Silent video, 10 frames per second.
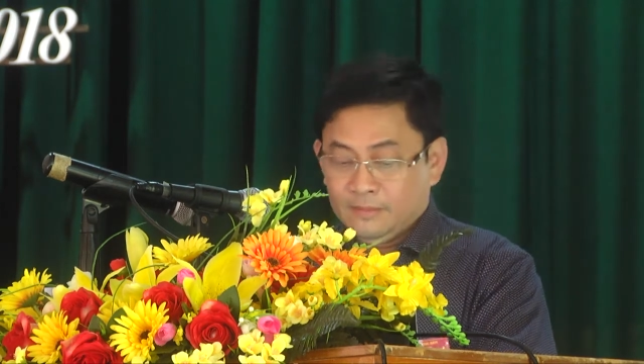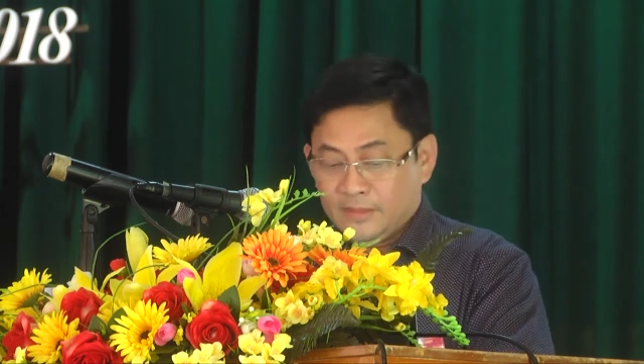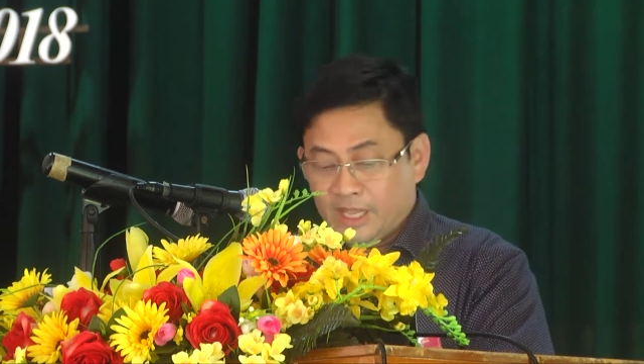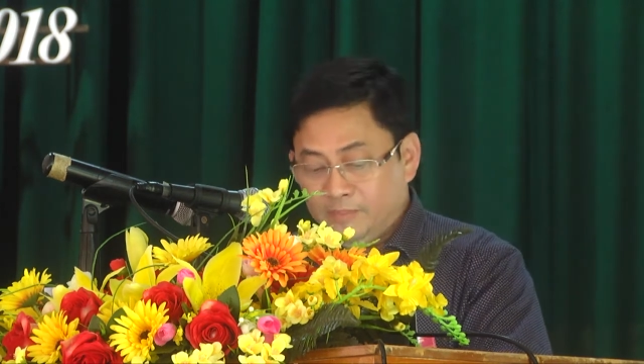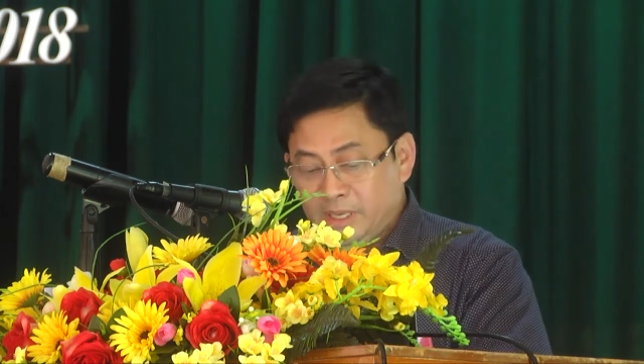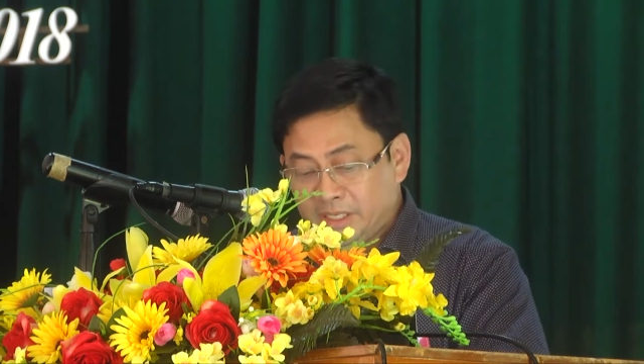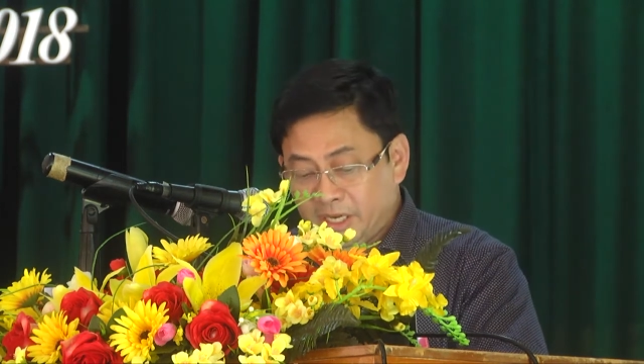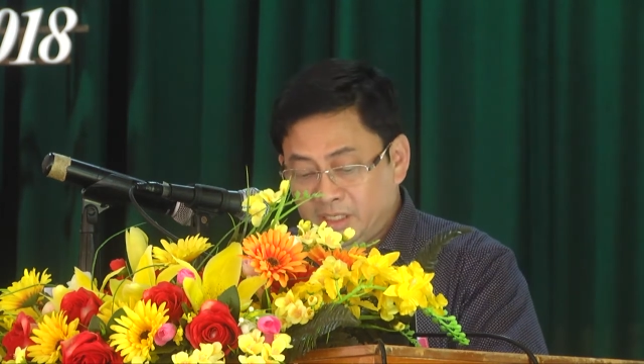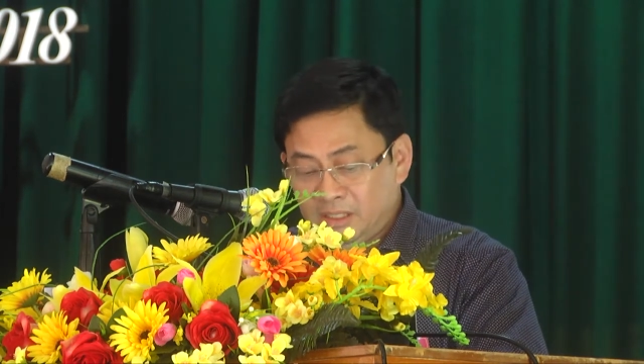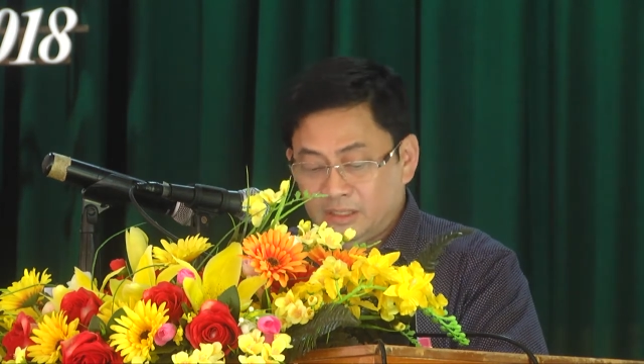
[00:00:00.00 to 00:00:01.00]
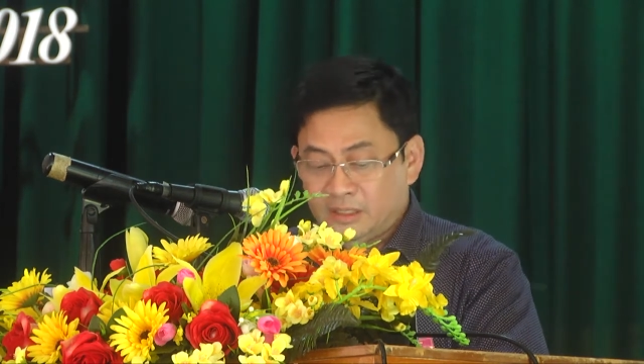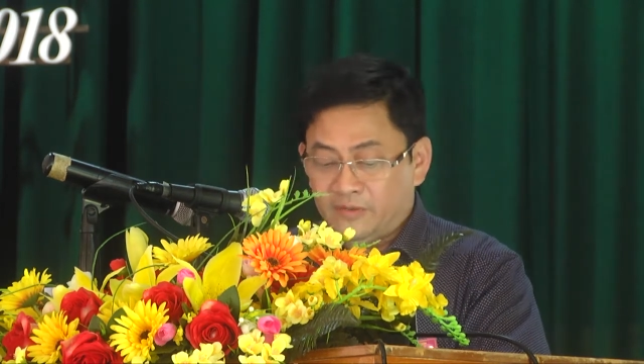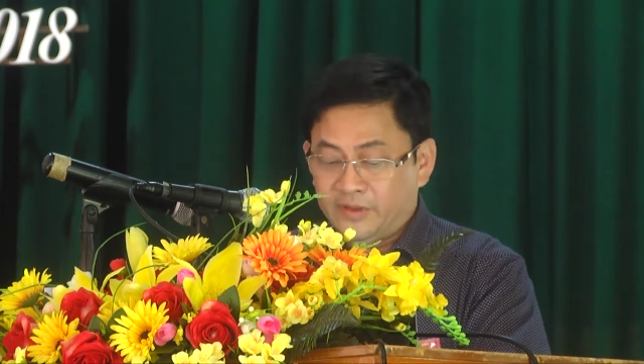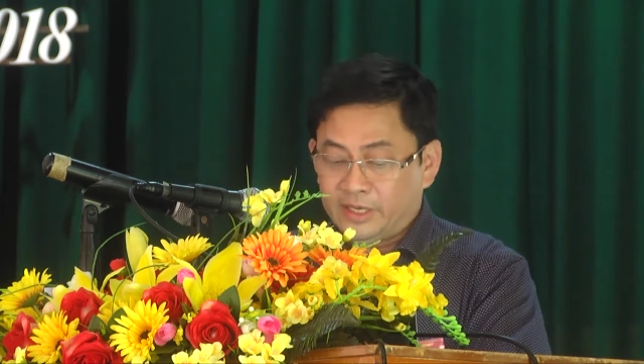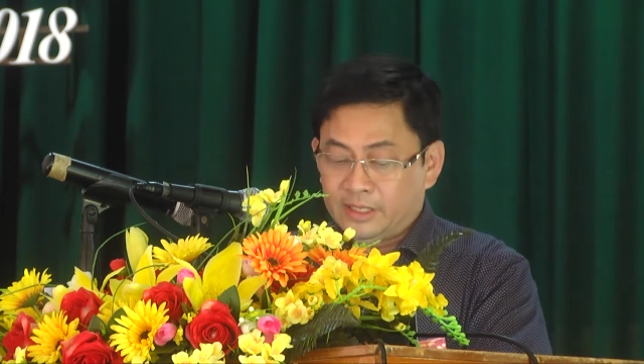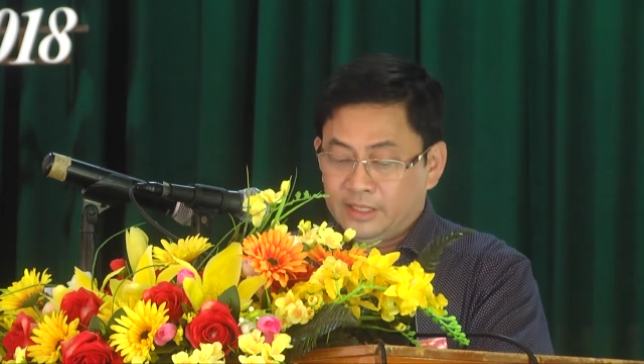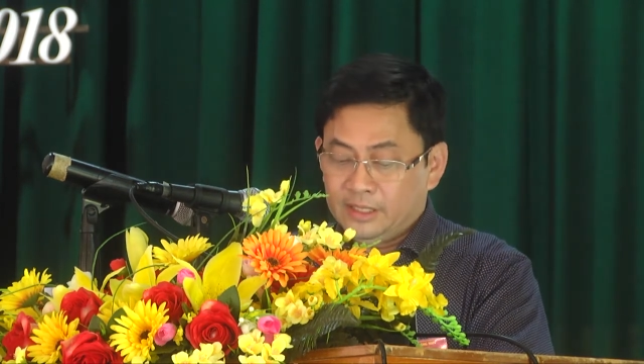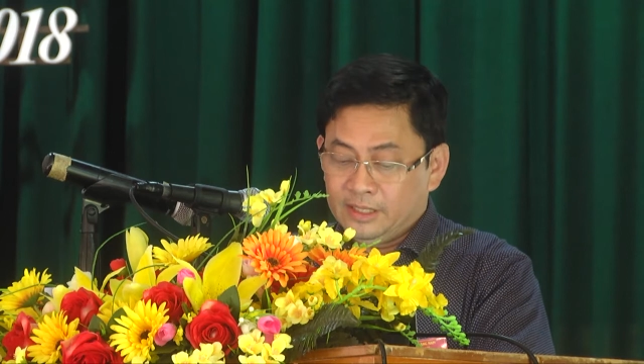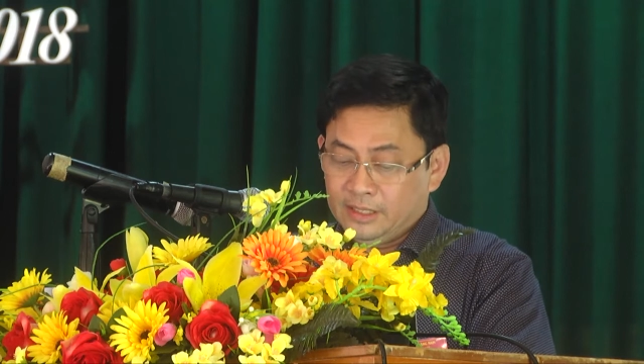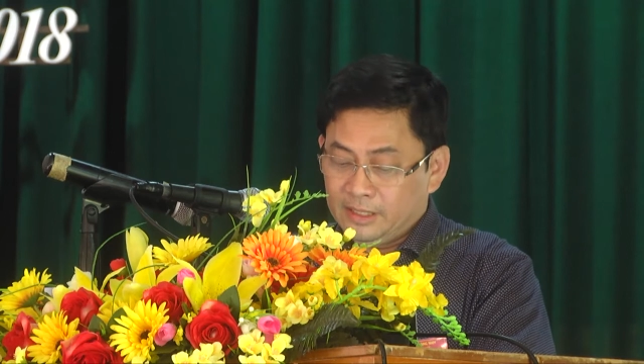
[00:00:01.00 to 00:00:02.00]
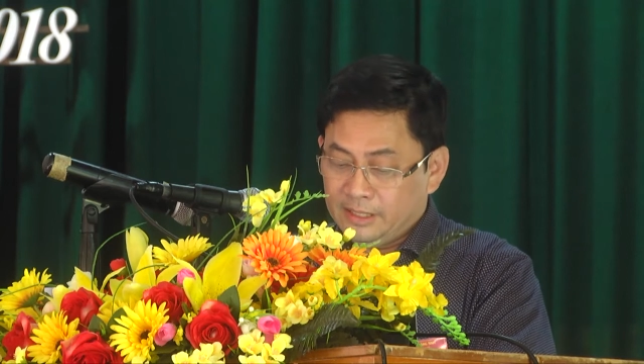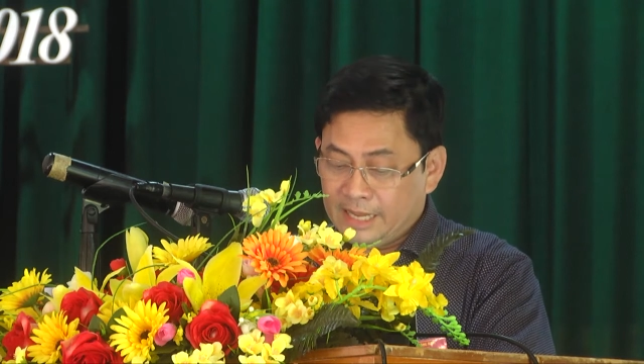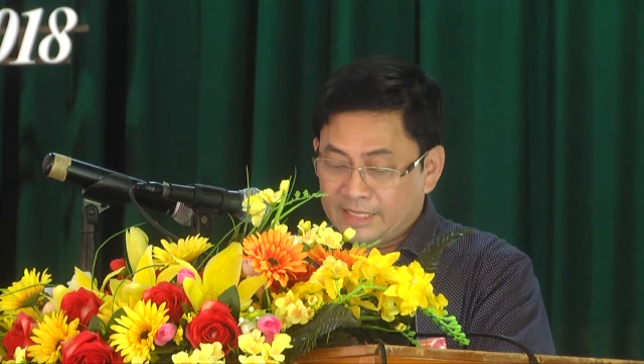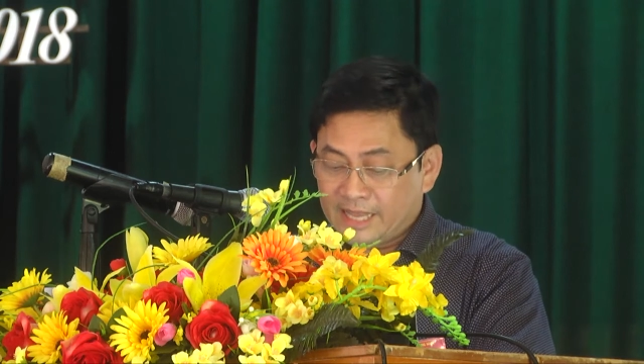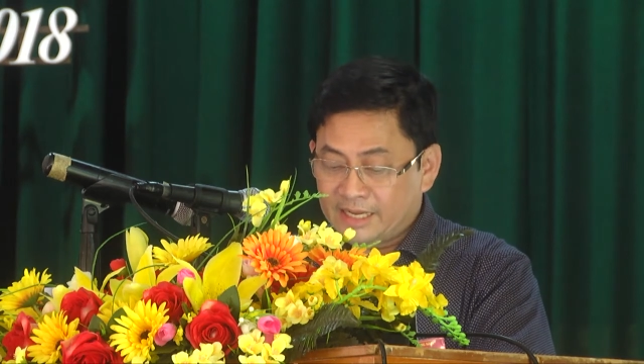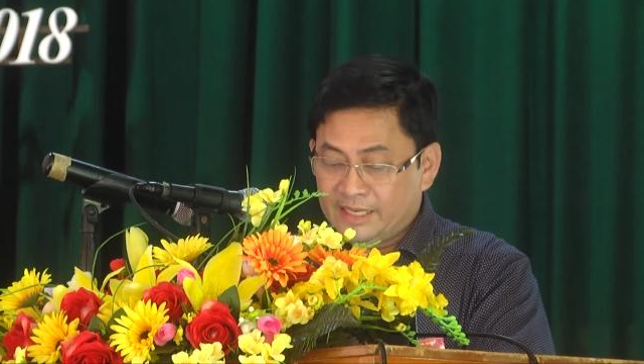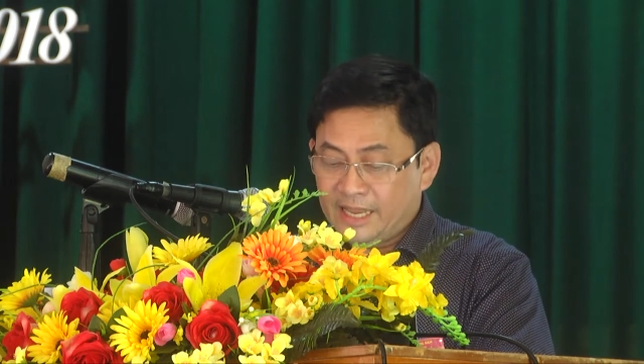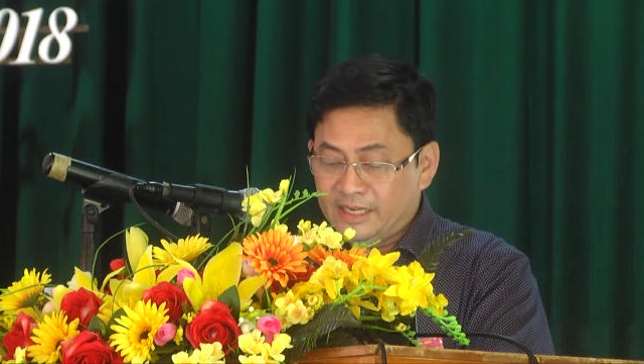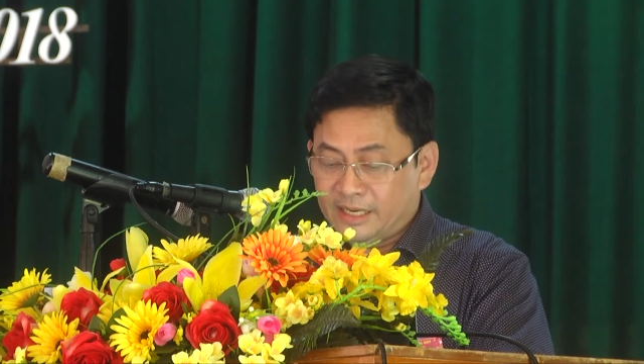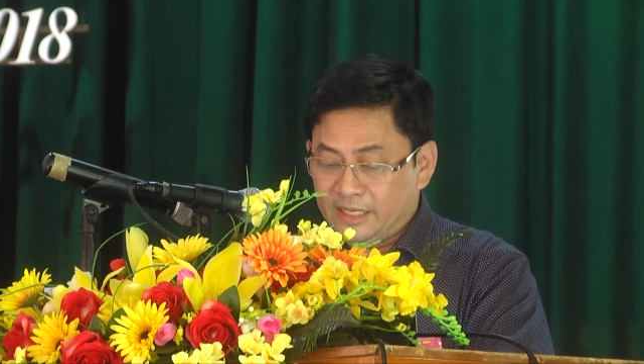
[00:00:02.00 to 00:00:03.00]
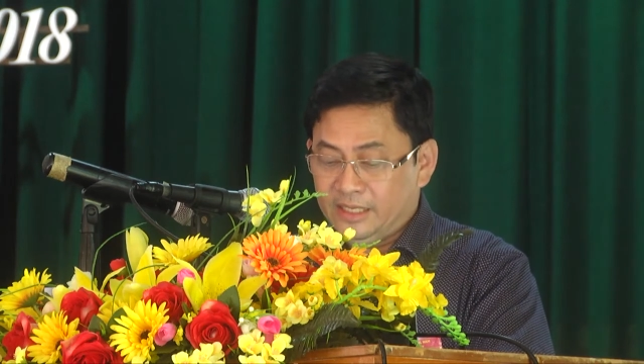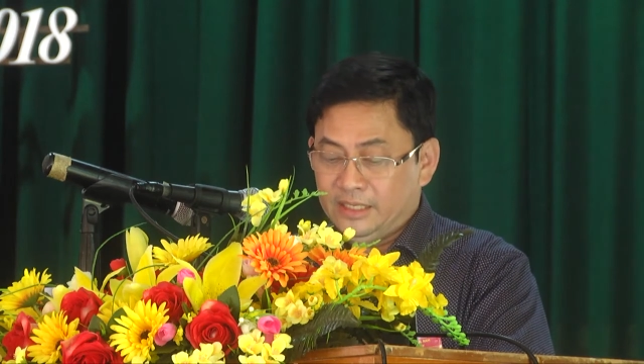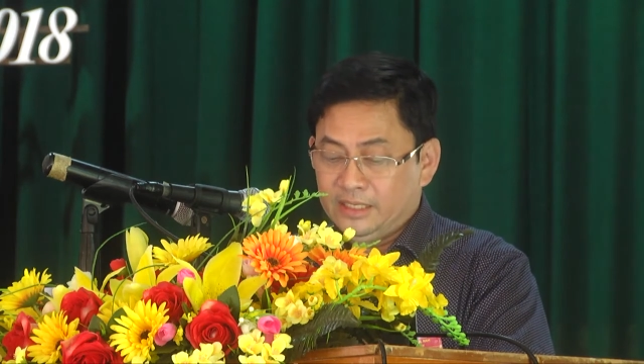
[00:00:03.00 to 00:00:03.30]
để minh chứng cho việc gia tăng giá trị